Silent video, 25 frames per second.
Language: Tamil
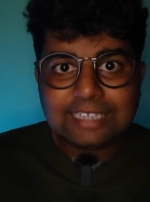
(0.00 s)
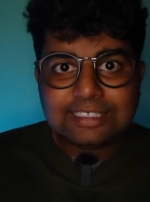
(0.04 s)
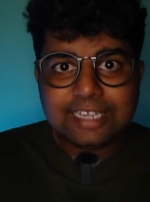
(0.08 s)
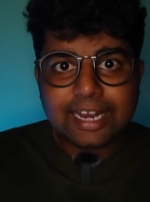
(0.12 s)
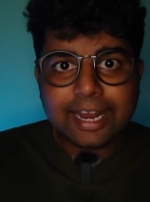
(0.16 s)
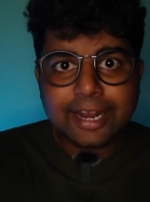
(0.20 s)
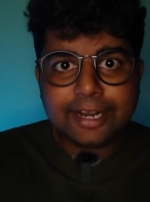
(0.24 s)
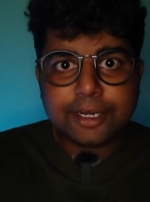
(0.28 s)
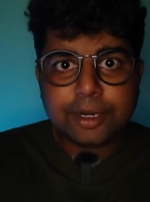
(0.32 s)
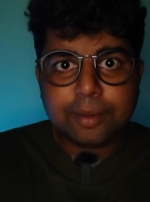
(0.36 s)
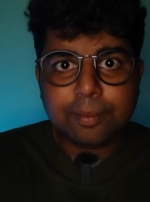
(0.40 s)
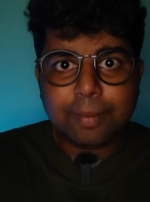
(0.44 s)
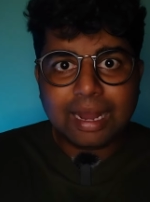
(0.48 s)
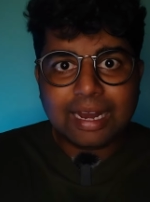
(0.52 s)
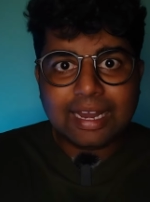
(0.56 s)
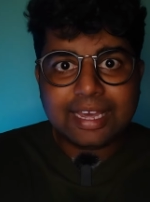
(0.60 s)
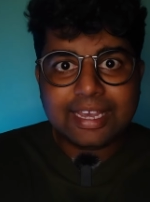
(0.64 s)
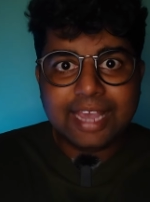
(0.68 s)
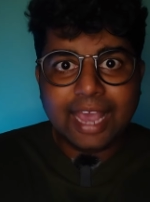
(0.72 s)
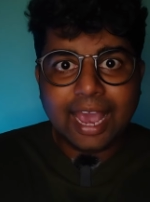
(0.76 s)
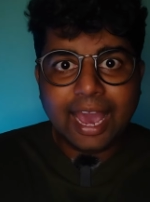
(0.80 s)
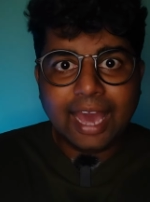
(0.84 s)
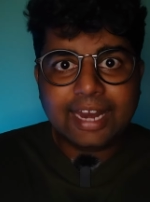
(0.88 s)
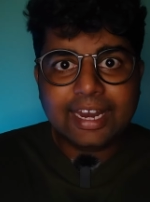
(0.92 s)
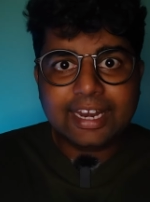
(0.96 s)
ஆக்சிலேட்டர்
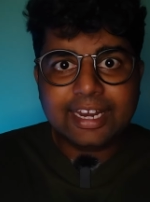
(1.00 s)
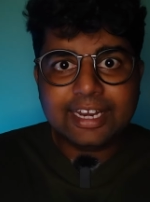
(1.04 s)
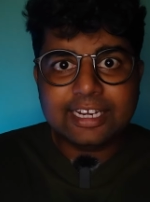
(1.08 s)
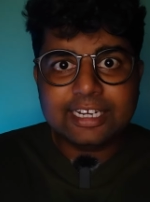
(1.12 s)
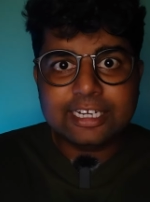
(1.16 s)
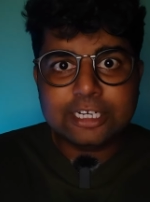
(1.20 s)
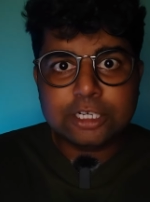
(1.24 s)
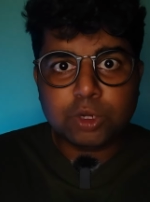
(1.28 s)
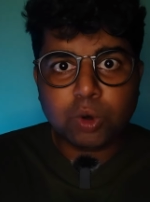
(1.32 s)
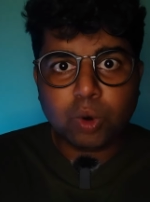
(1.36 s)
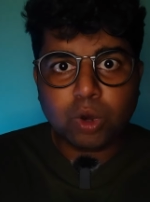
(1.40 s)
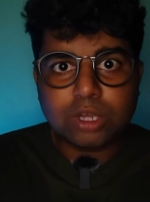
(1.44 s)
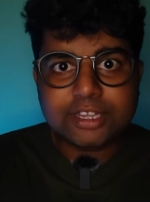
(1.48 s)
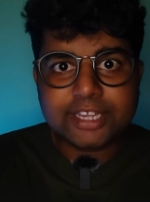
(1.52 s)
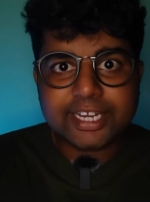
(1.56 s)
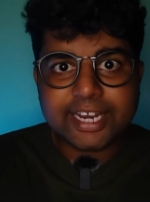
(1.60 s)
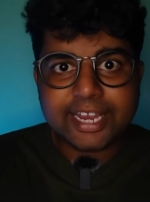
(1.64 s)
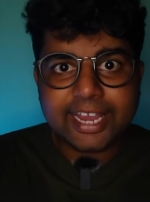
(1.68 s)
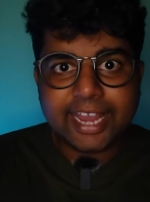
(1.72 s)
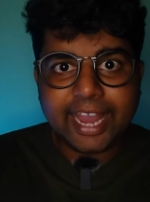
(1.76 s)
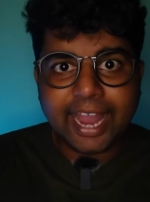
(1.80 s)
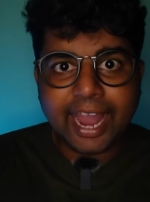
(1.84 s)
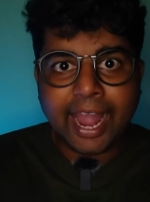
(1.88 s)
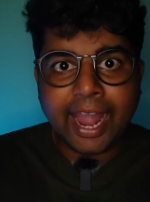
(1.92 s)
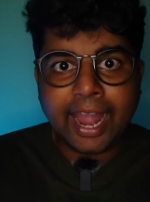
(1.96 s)
மேல ஏறி நின்னுட்டு
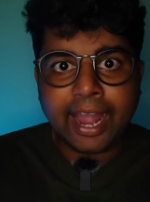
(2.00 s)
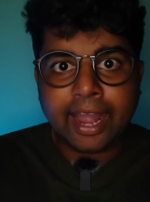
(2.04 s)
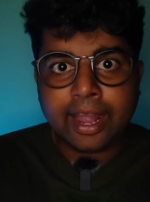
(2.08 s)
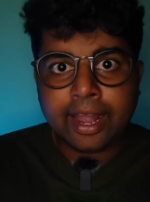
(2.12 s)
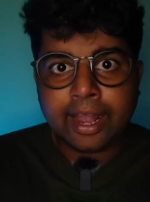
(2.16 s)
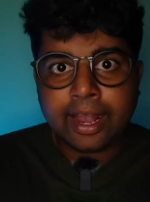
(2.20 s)
ஓத்துறீங்க